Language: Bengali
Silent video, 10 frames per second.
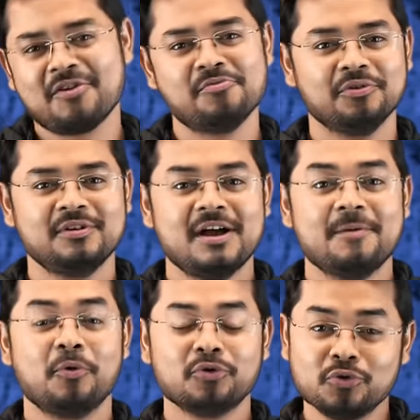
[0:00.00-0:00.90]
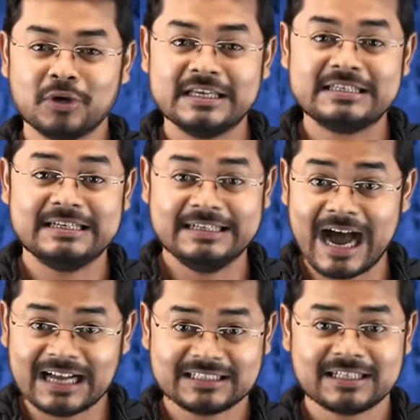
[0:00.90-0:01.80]
আগমন পর্তুগিজ
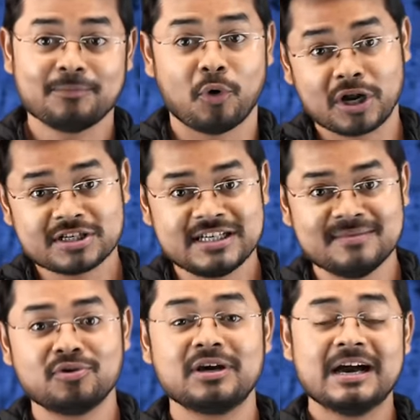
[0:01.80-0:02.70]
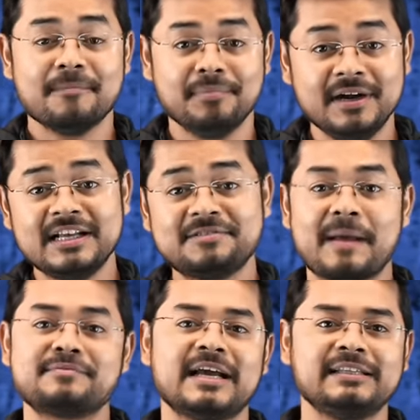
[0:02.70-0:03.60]
ডাচ ফরাসি এবং ব্রিটিশ
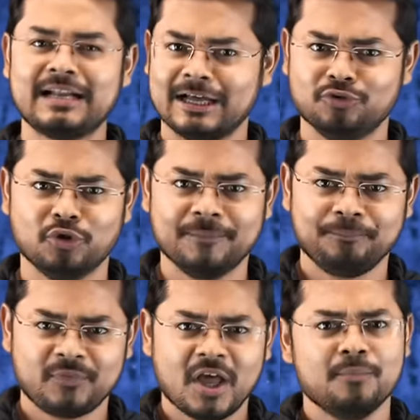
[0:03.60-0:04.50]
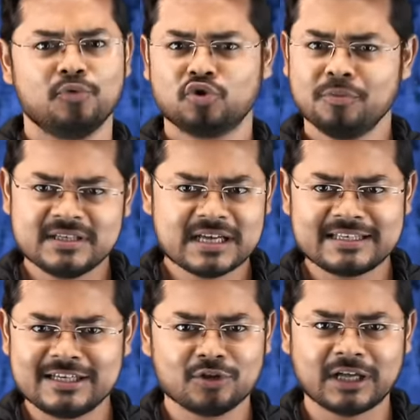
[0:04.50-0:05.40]
ব্যবসায়ীদের হাত ধরে প্রথমে যা
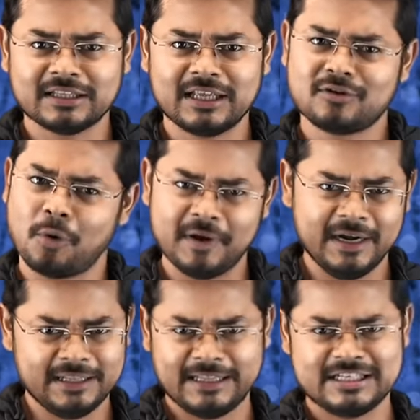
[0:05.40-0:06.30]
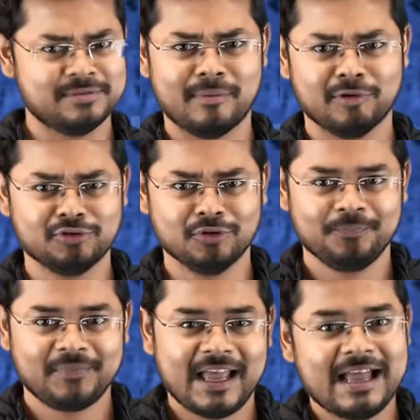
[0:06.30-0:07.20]
ছিল তাদের কমিউনিটিতেই সীমাবদ্ধ
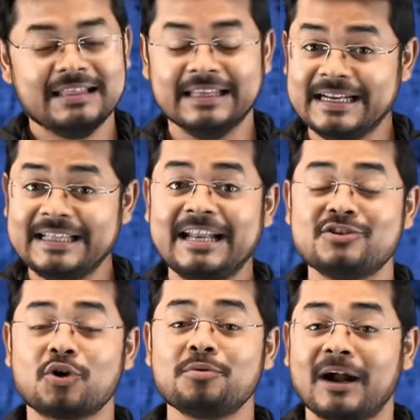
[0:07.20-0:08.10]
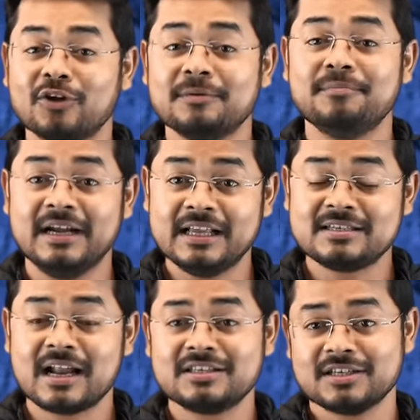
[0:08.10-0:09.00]
ধীরে ধীরে যখন ভারতে ব্রিটিশ
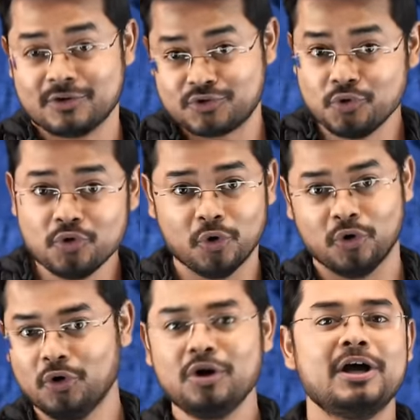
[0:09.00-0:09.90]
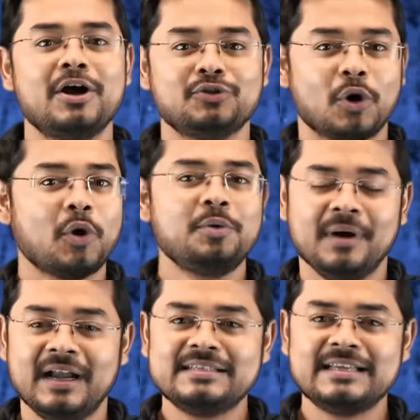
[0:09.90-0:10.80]
রাজ শুরু হলো তখন
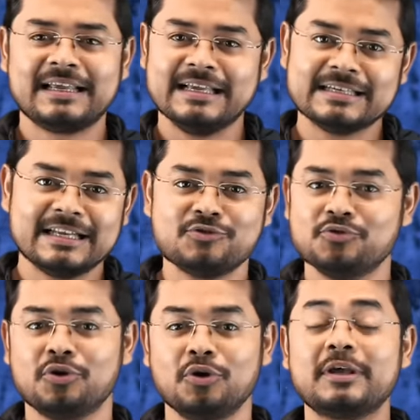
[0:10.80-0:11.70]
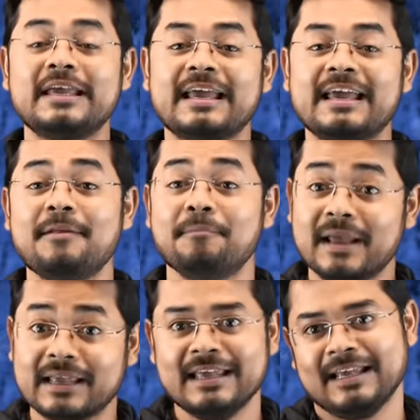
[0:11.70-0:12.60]
ব্রিটিশদের কিচেনে শুরু হলো কেকের
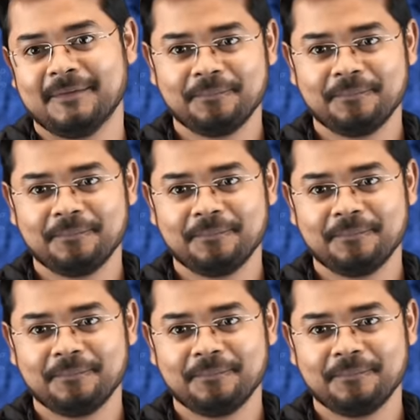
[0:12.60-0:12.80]
বেকিং